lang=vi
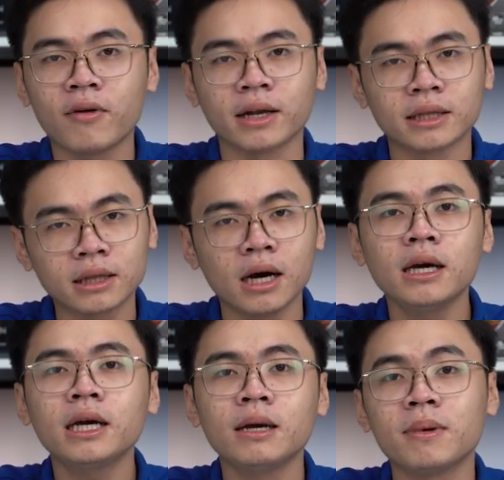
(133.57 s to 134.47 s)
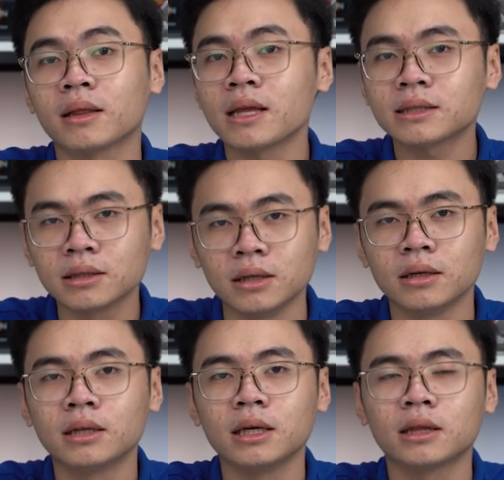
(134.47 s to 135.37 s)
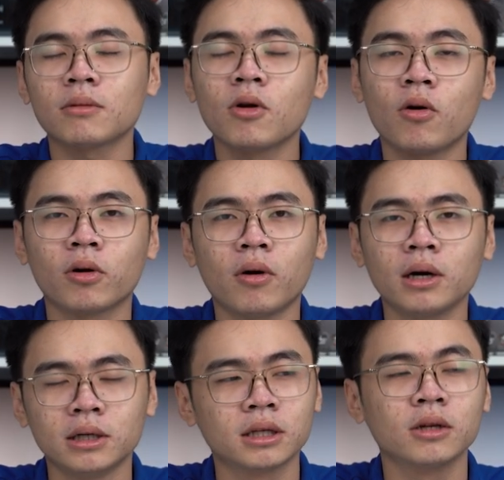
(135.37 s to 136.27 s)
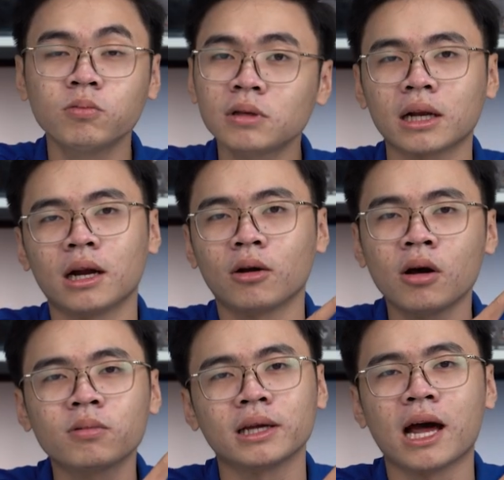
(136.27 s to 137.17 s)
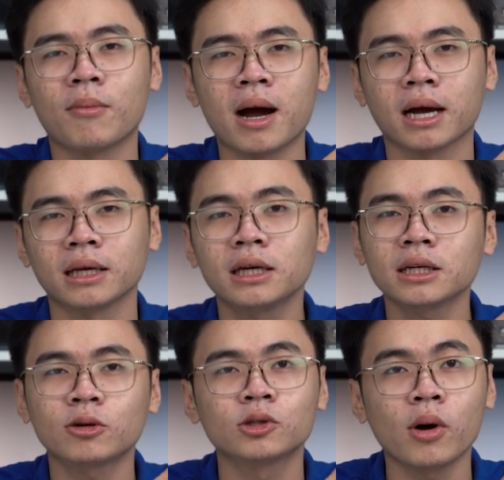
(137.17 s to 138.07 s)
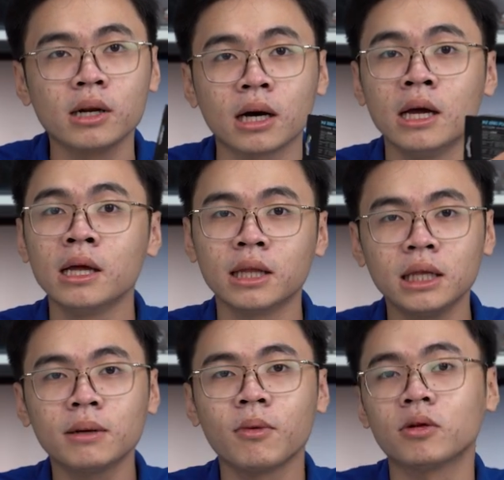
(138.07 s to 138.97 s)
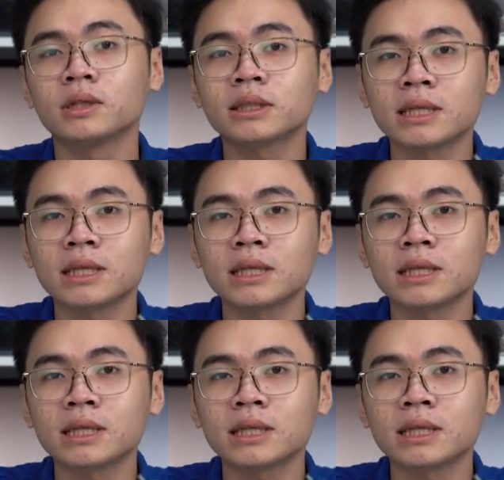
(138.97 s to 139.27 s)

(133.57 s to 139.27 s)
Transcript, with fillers: và tới khi mình test thử thì tốc độ của nó ừ thì đúng thật là nó không thể nào bằng những cái con số này được thế nhưng mà nó rất